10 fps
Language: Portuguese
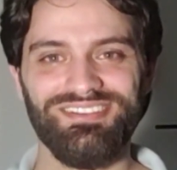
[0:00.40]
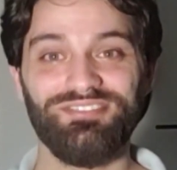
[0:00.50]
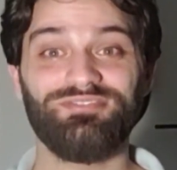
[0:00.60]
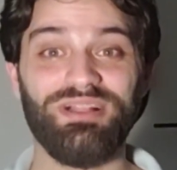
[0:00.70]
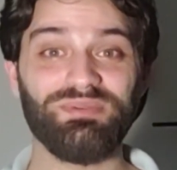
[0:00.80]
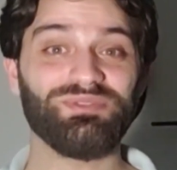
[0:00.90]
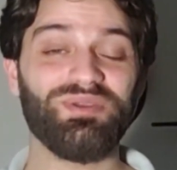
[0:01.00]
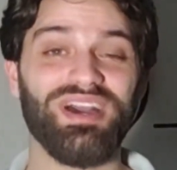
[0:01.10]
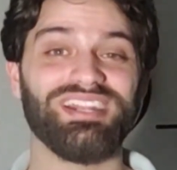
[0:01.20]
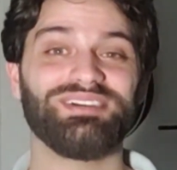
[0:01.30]
Fala pessoal
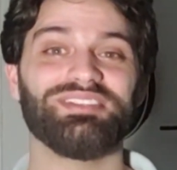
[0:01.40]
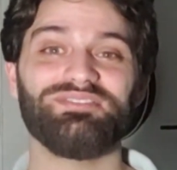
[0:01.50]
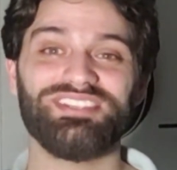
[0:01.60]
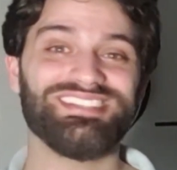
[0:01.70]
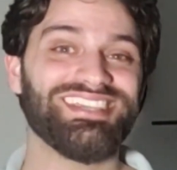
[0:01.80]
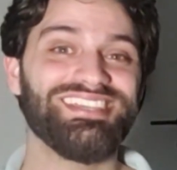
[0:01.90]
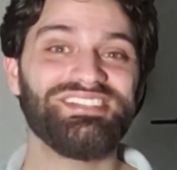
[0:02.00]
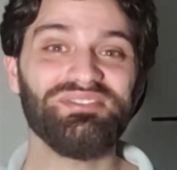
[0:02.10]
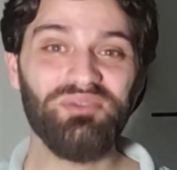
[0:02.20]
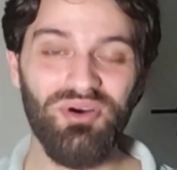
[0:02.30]
do canal, Davi Dias aqui
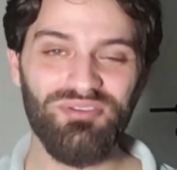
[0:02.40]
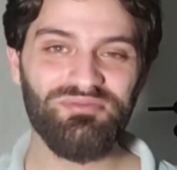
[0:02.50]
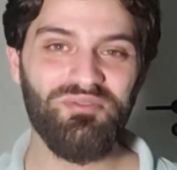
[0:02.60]
de novo